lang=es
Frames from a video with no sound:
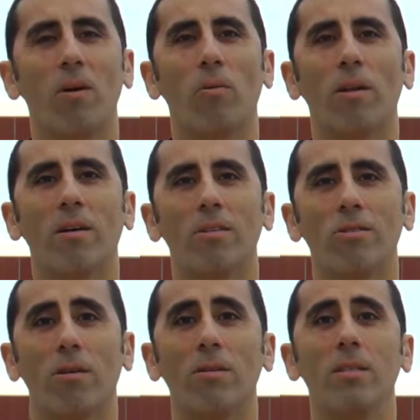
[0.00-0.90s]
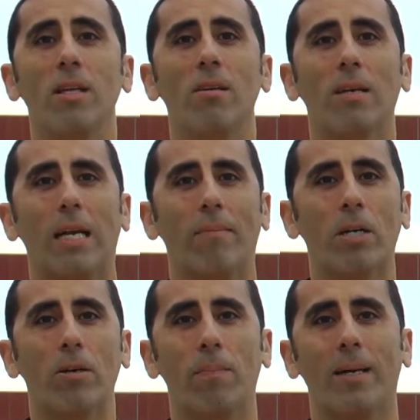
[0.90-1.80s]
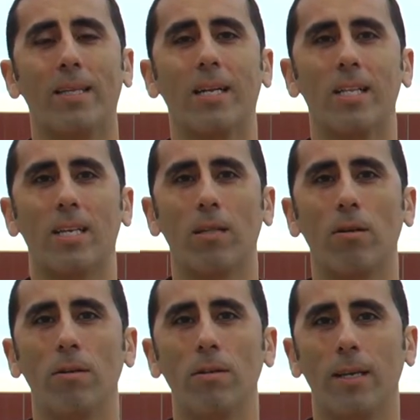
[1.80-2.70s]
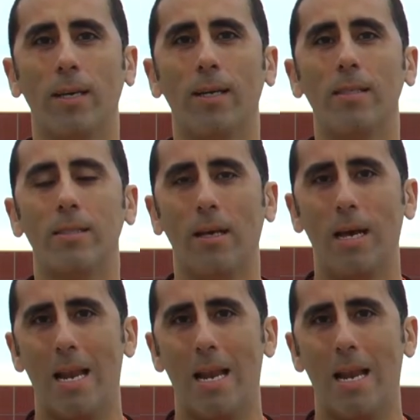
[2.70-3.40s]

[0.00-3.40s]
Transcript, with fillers: Bueno, yo considero que la mejor parte del triatlón es